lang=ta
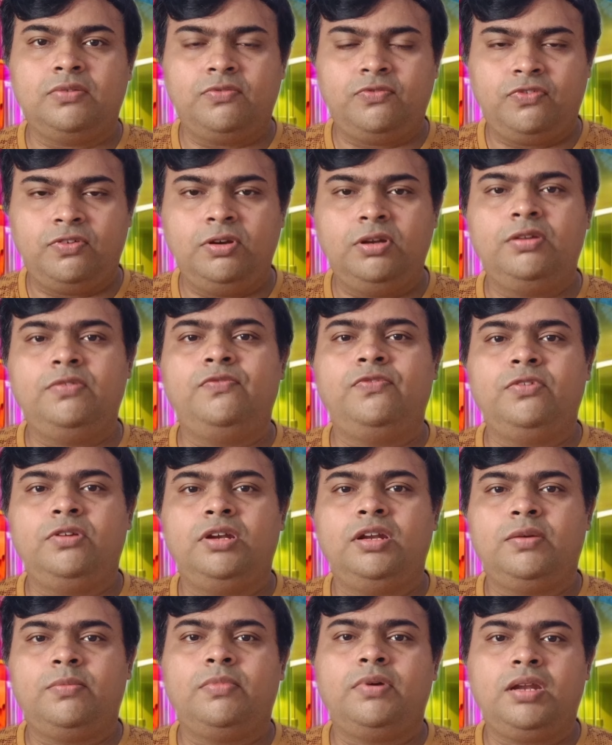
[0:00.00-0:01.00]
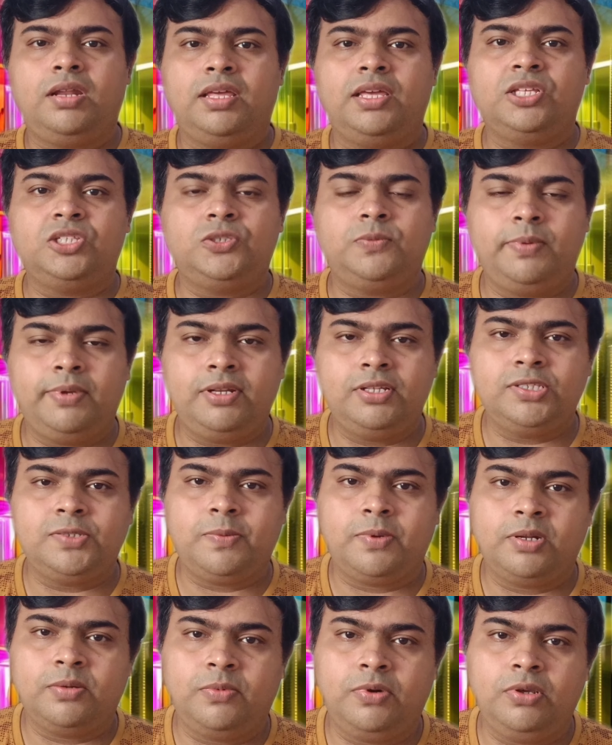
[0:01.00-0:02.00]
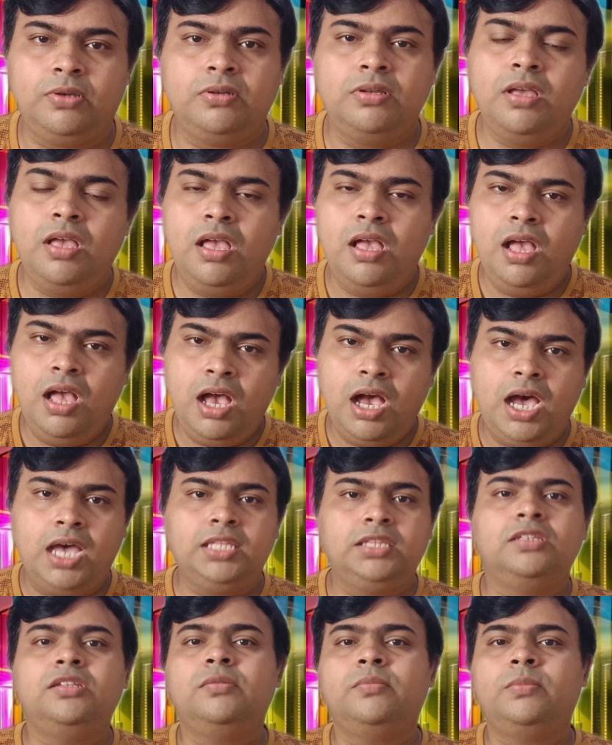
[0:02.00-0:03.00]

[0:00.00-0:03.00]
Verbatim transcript: ஃபுல் அண்ட் ஃபுல் நம்மளால் எக்ஸ்பீரியன்ஸ் பண்ண முடியும் அந்த